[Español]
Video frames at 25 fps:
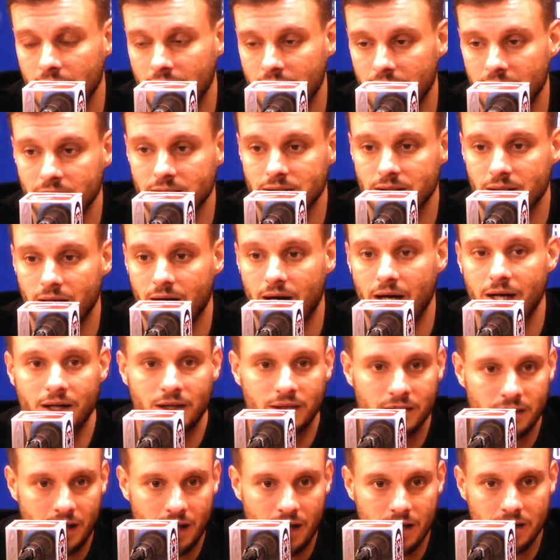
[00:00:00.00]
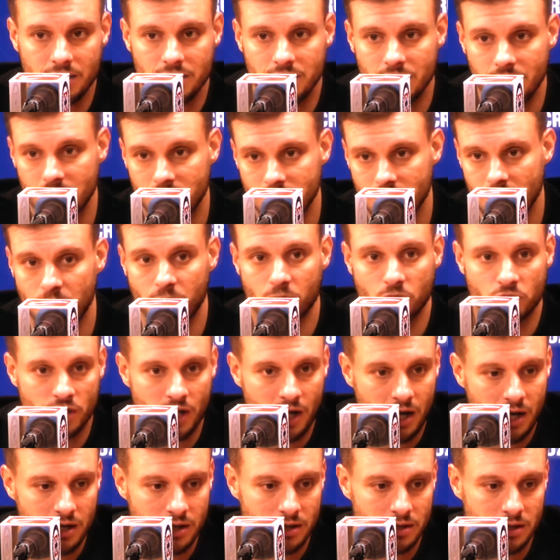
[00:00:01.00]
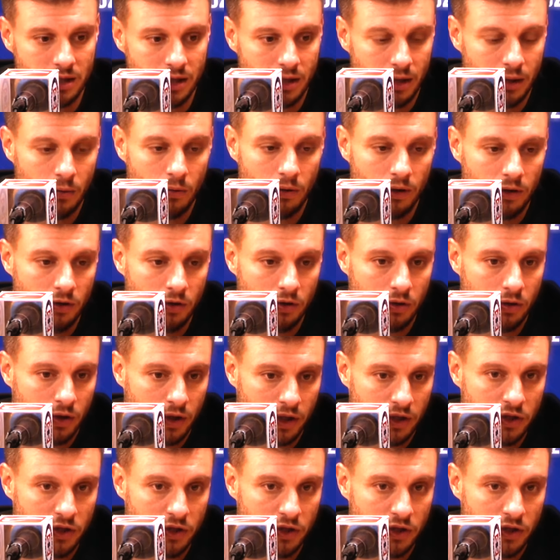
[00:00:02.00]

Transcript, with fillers: es alentarse, es apoyarse y bueno,